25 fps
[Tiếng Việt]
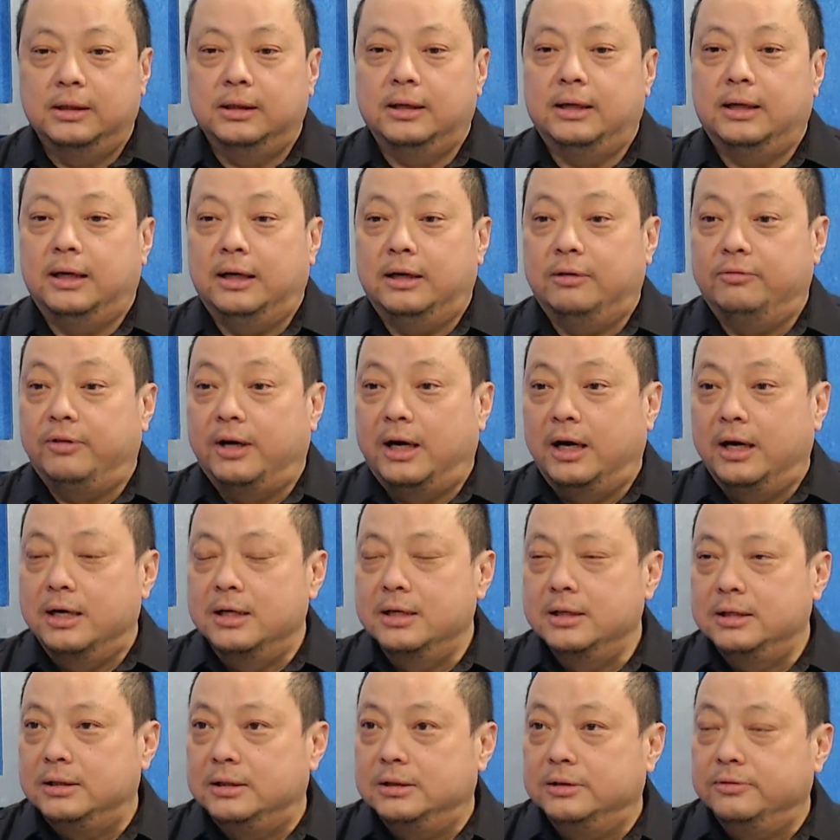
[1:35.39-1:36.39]
à, và
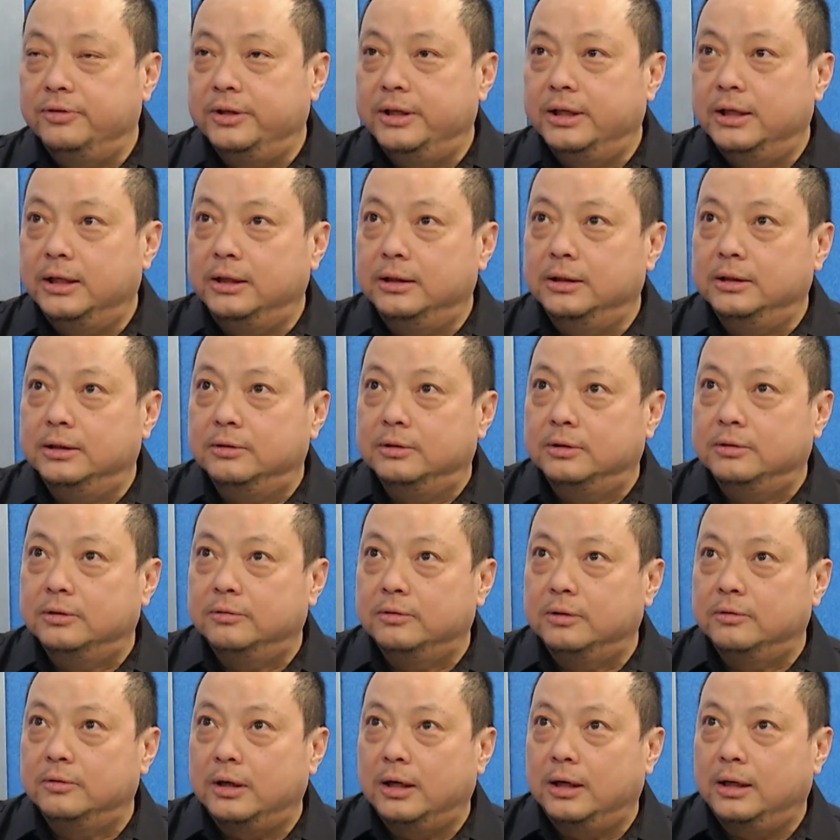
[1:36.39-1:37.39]
ứng cử viên
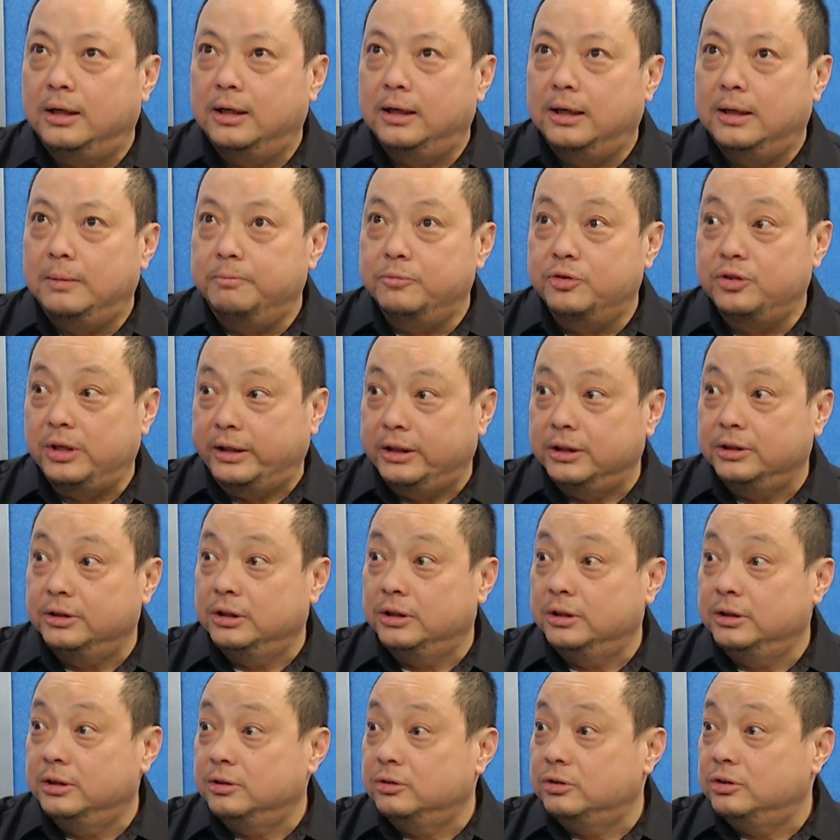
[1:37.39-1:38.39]
à,
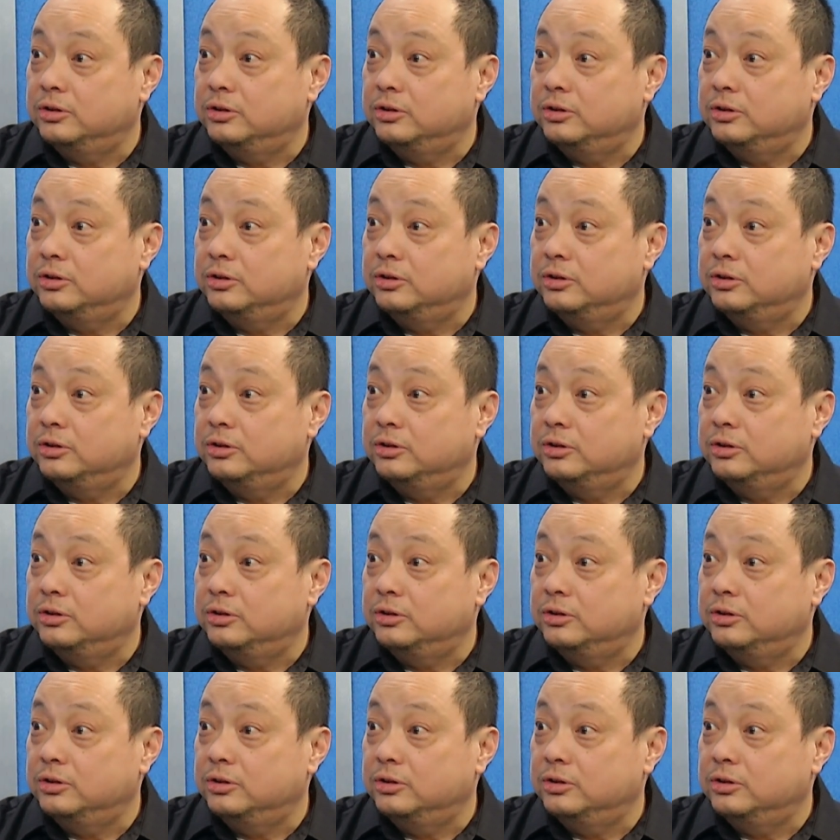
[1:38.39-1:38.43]
Secretary